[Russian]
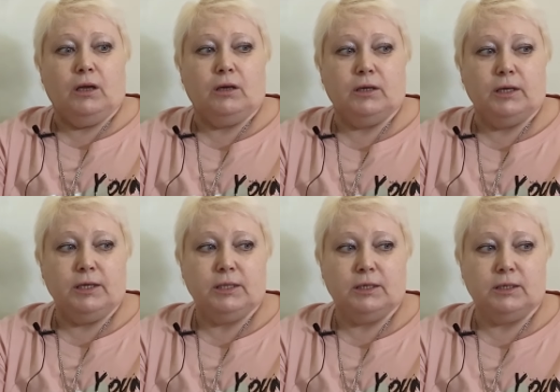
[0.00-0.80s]
А,
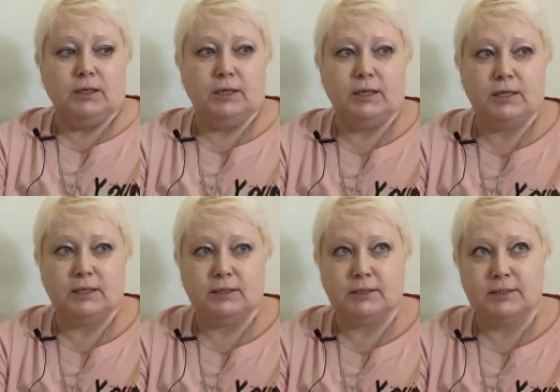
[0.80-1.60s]
это
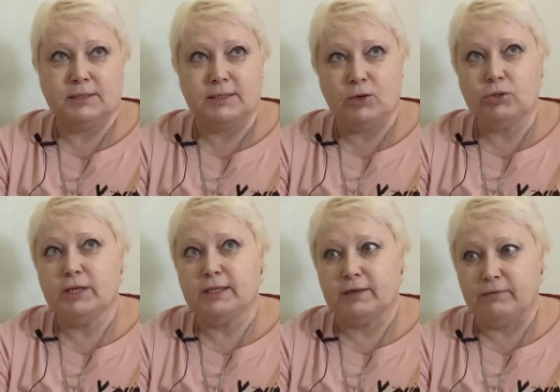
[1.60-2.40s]
а,
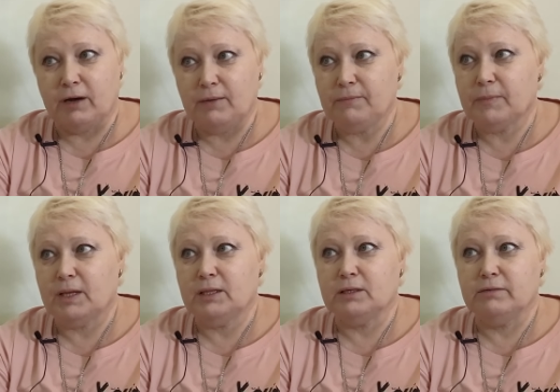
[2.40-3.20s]
зеленая трава,
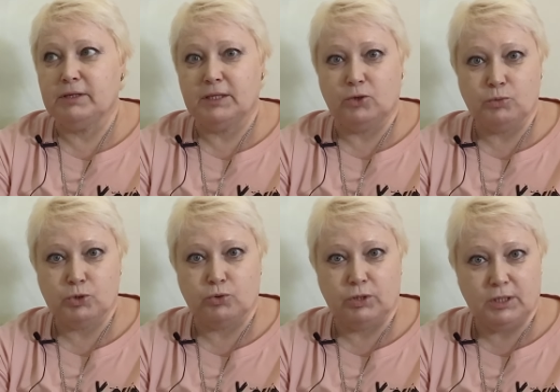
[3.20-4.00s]
это говорит о том,
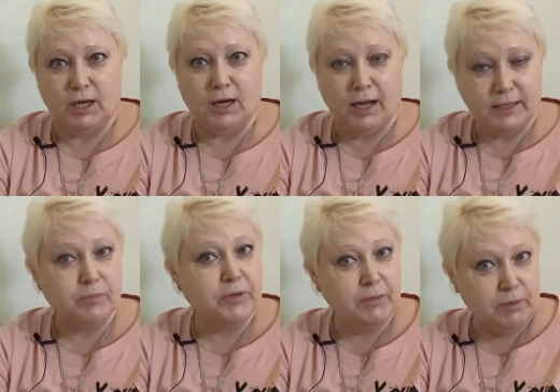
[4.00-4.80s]
что это какая-то
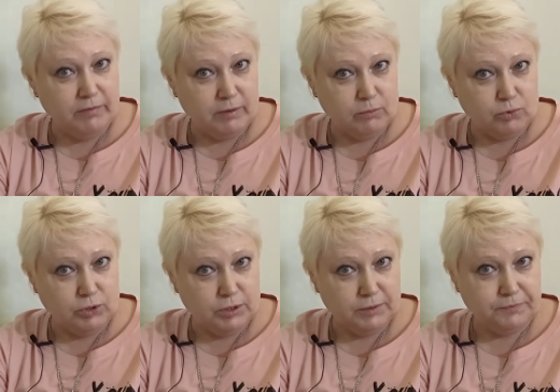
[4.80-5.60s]
прибыль вам
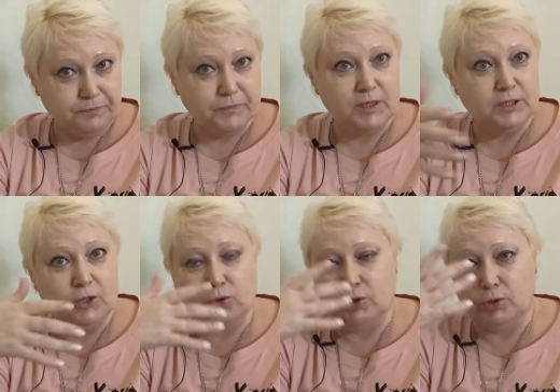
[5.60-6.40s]
будет.
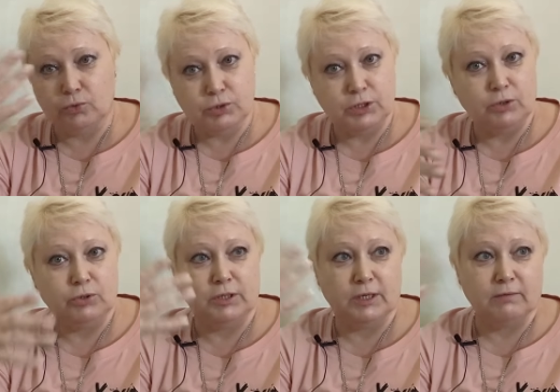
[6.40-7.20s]
Зеленый лук,
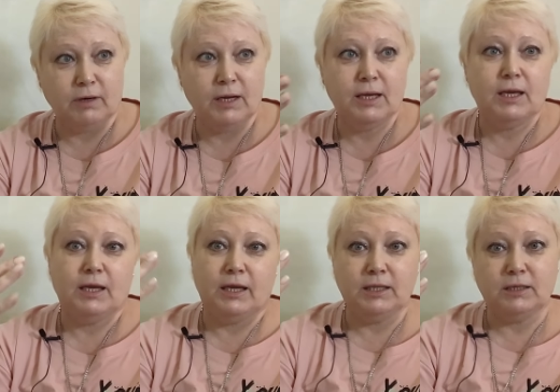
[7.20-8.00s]
зеленая трава –
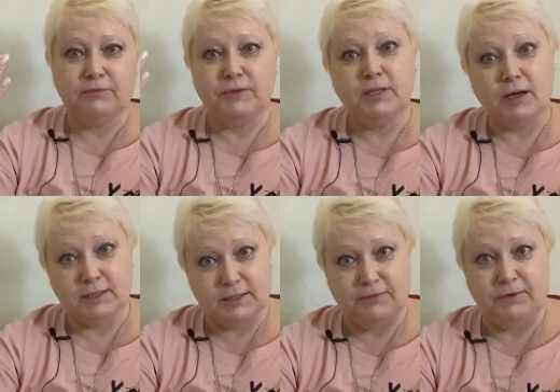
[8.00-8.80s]
это
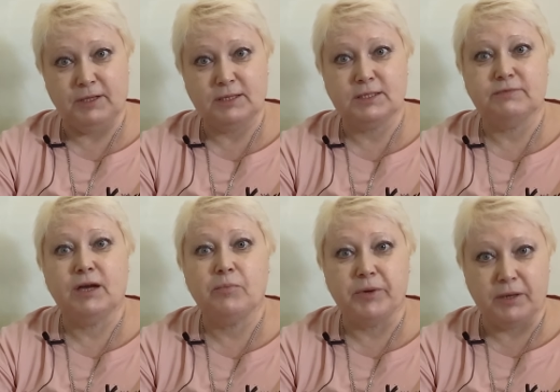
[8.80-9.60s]
финансы,
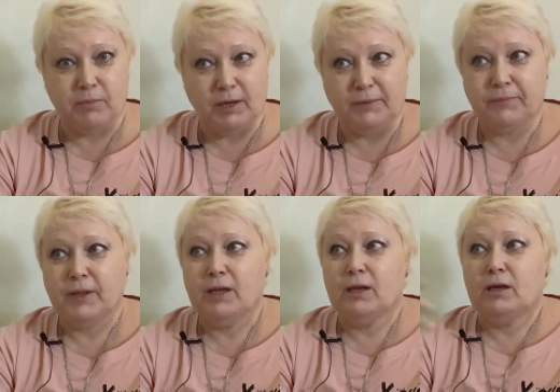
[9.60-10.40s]
финансовая прибыль.
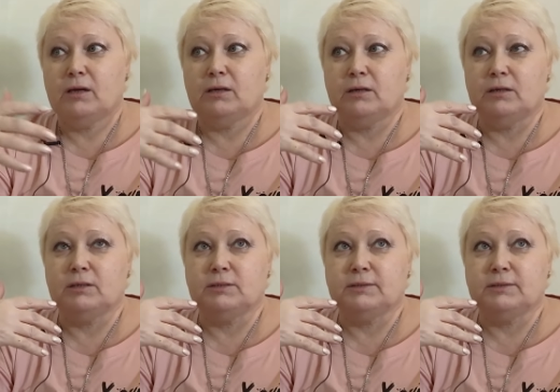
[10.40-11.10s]
А,